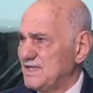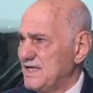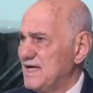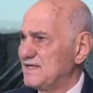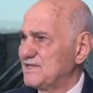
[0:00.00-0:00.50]

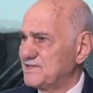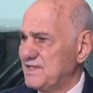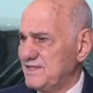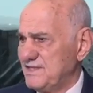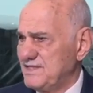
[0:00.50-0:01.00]
تناقص
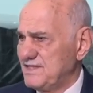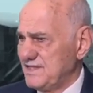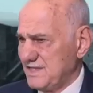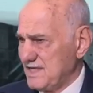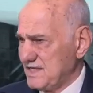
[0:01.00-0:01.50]
تدريجيا
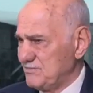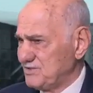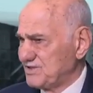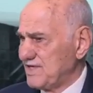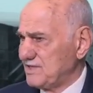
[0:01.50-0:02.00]
إلى
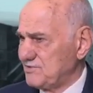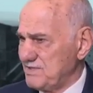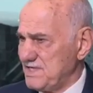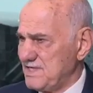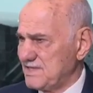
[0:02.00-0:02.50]
15
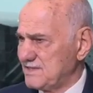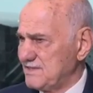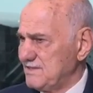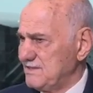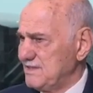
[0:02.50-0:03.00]
مليار
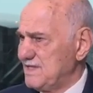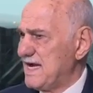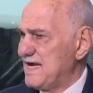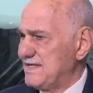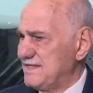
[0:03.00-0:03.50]

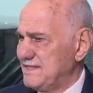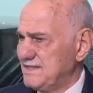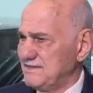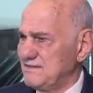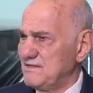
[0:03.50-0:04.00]

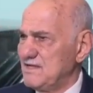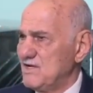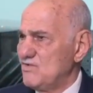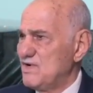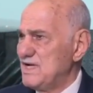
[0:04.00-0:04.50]
حاليا
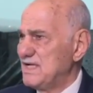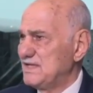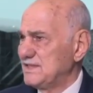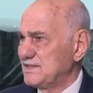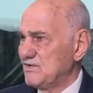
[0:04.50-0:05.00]

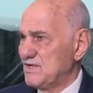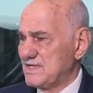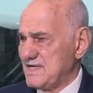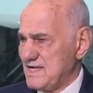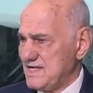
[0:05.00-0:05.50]

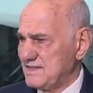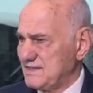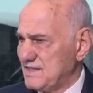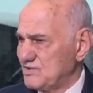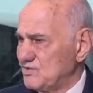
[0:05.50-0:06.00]
ونتوقع
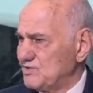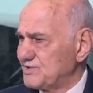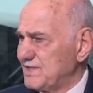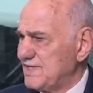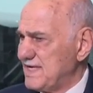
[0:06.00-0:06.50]
أن
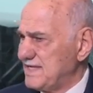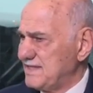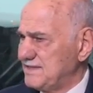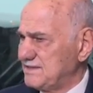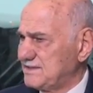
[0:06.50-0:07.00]
ينقص
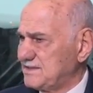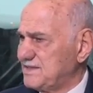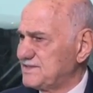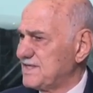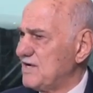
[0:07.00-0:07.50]
إلى
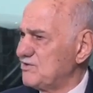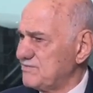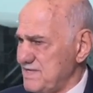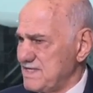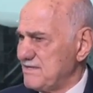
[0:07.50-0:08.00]
تسعة
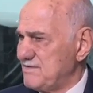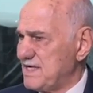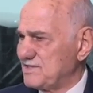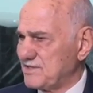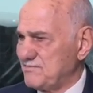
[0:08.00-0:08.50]
وثمانية
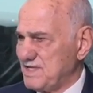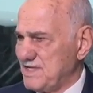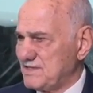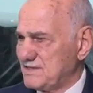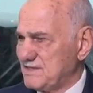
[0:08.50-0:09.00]
بالعشرة
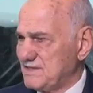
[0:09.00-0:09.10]
مليار